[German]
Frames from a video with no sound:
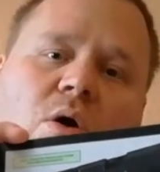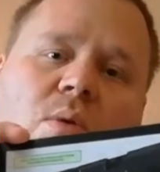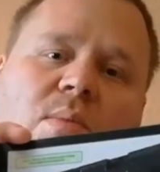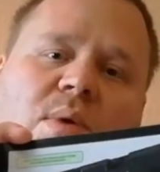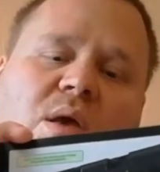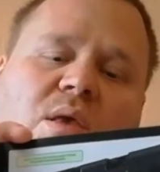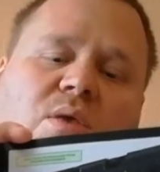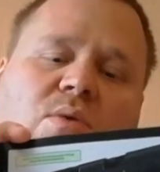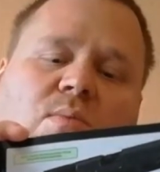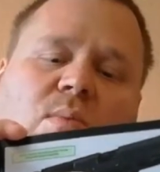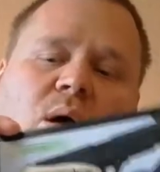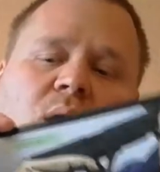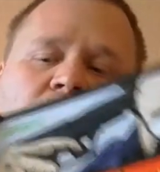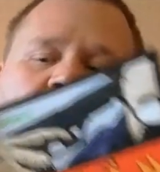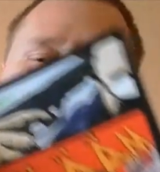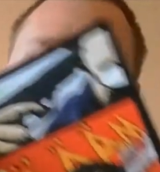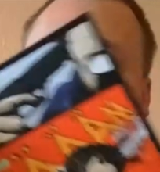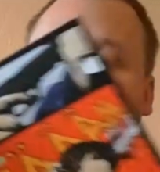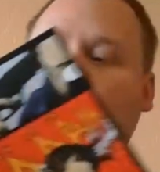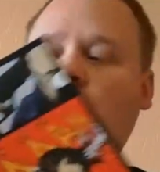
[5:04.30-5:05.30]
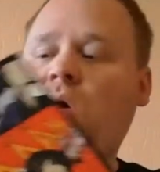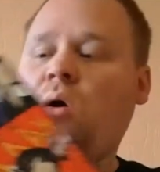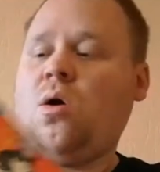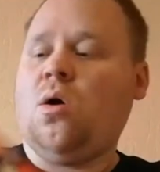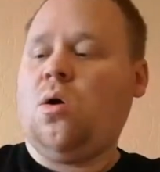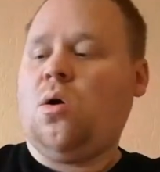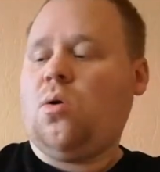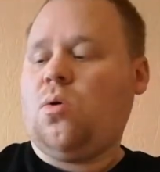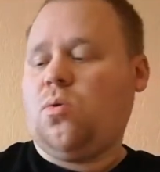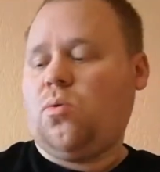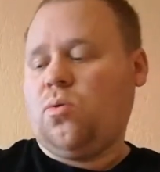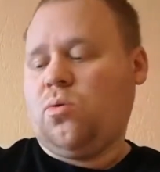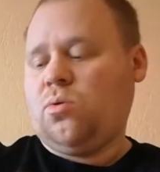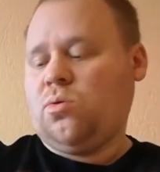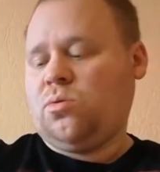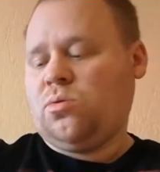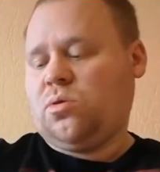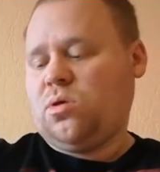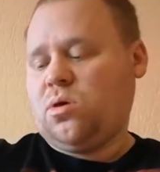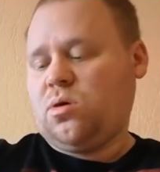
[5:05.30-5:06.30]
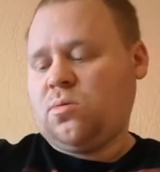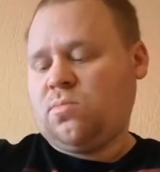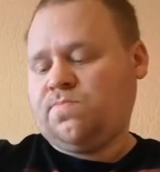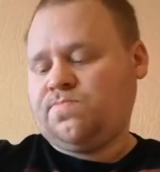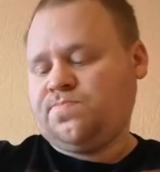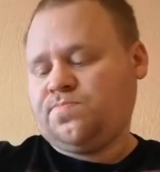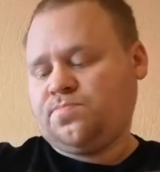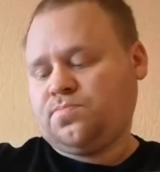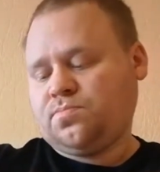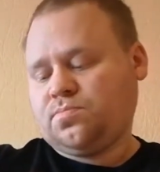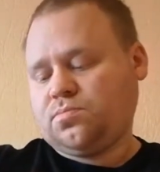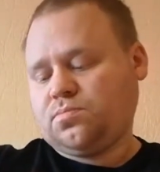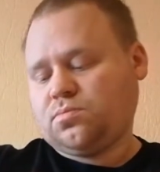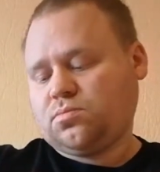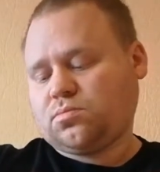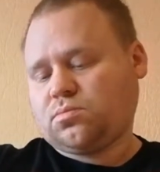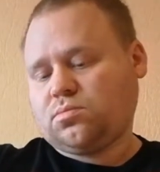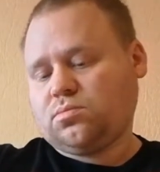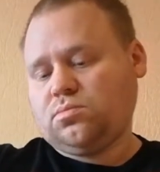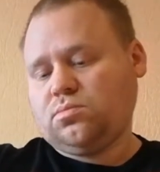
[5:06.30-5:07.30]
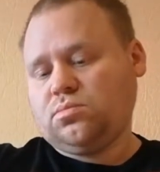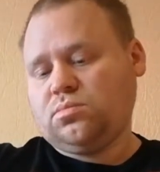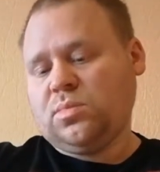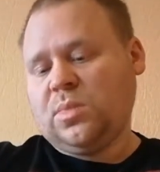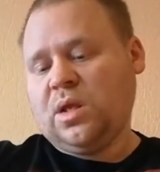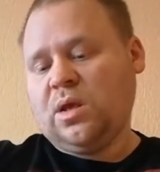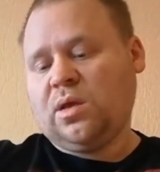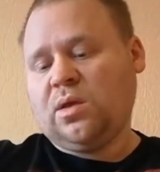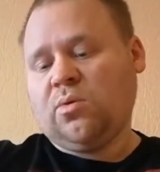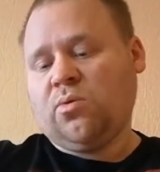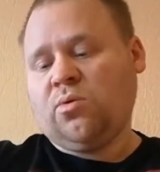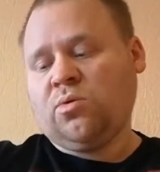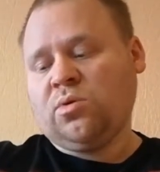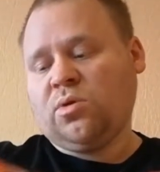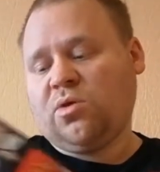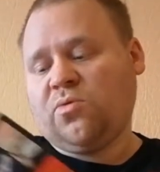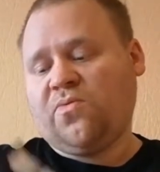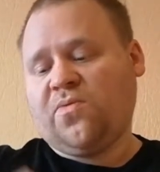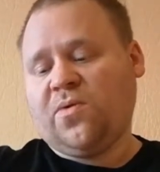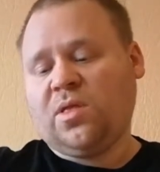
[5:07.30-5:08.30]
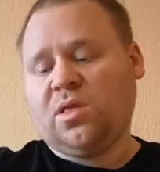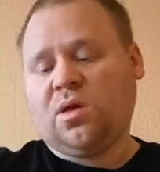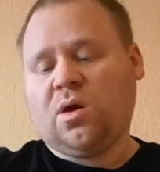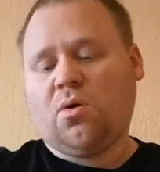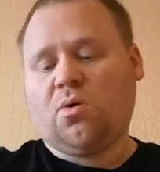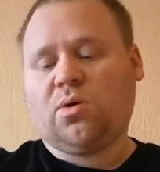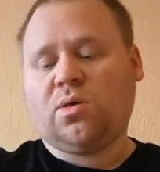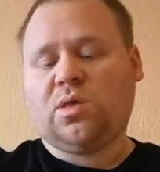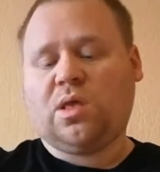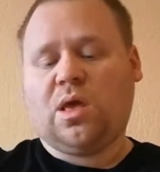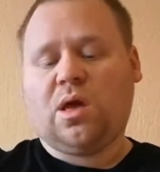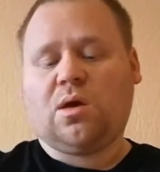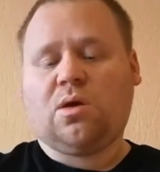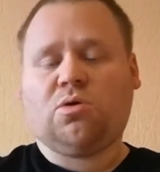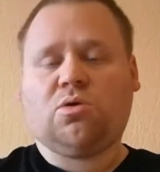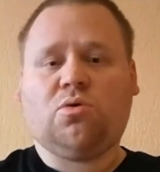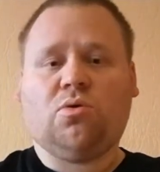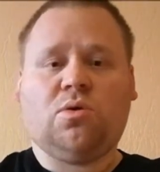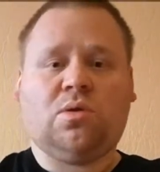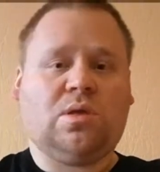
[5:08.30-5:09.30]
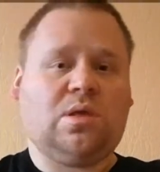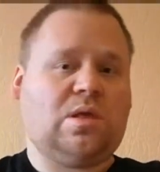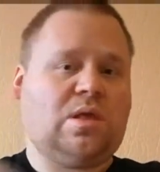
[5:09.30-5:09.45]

Comics zu machen. Und ja. Und ich finde auch sehr schön,